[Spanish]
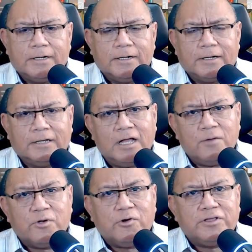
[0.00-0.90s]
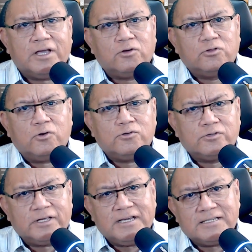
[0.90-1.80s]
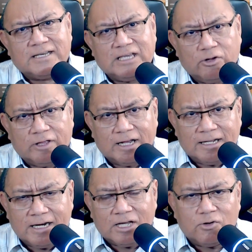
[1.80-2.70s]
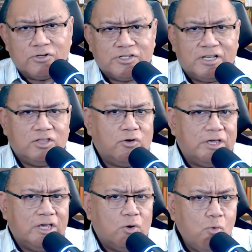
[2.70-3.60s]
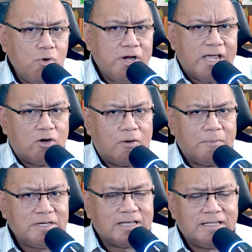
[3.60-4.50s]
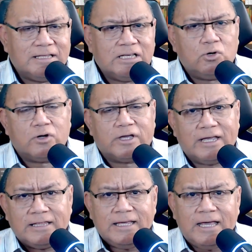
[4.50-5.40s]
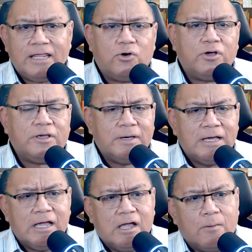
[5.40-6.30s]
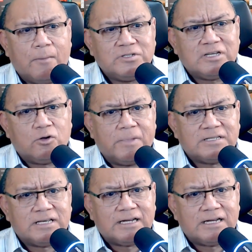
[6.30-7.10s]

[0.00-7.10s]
¿Qué tal? Muy buenos días con todos ustedes, seguidores del canal Econociendo y un economista en TikTok. El día de hoy vamos a conversar